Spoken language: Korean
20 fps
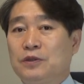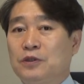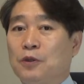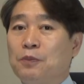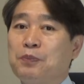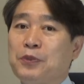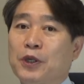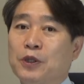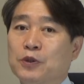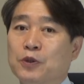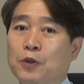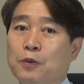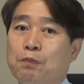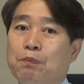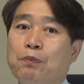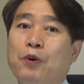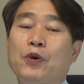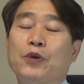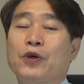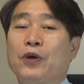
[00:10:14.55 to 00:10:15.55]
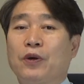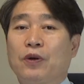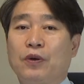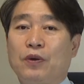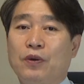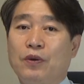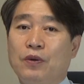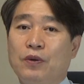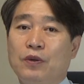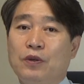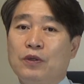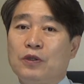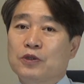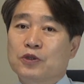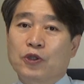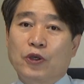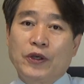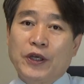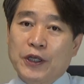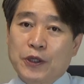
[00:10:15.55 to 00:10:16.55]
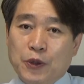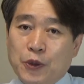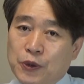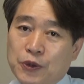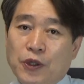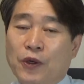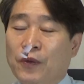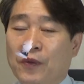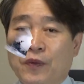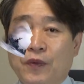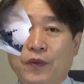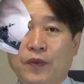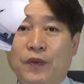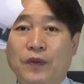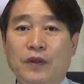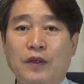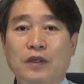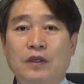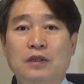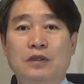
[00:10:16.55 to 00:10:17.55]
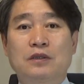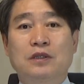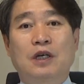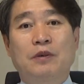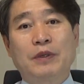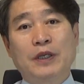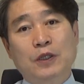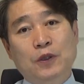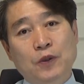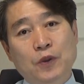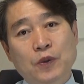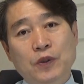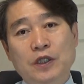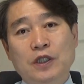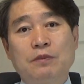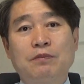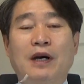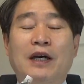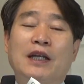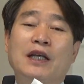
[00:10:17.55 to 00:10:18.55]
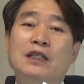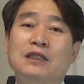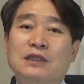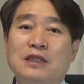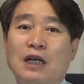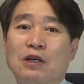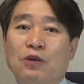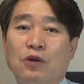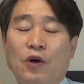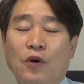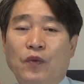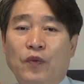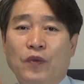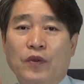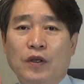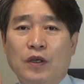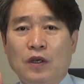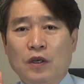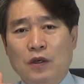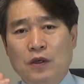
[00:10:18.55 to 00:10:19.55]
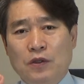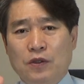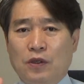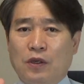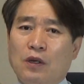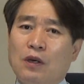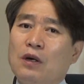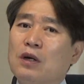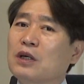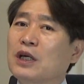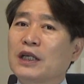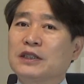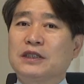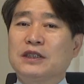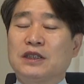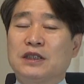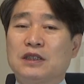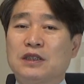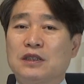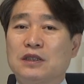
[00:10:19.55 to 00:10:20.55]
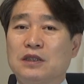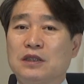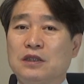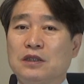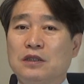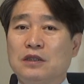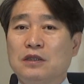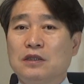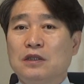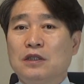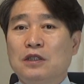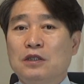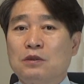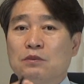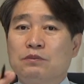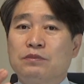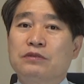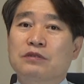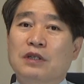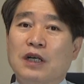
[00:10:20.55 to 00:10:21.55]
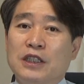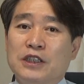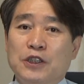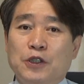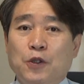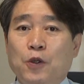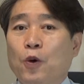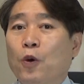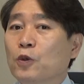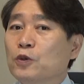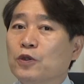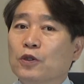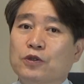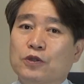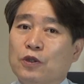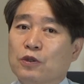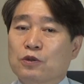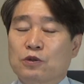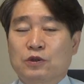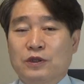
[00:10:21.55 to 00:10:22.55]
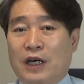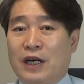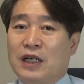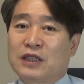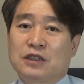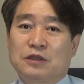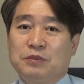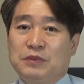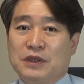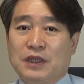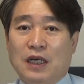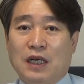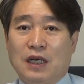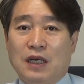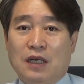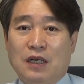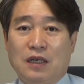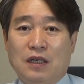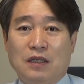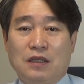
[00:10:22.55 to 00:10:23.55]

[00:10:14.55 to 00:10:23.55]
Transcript: 연평도 포격, 서해 교전, 그 다음에 도끼 만행 사건, 여러 가지 북한이 공격적으로 나왔습니다.